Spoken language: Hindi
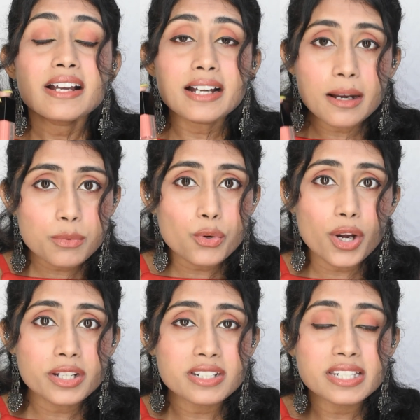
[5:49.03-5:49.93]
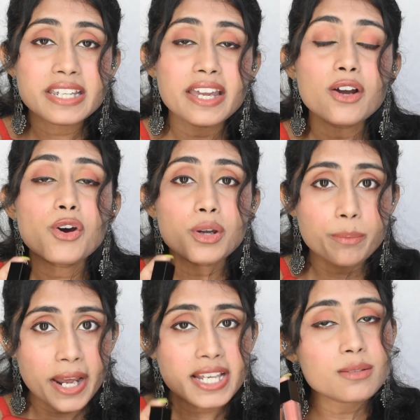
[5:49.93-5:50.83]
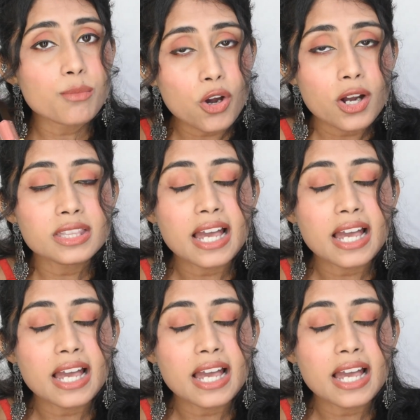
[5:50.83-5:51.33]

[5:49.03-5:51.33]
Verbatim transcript: कम क्वांटिटी है और प्राइस बहुत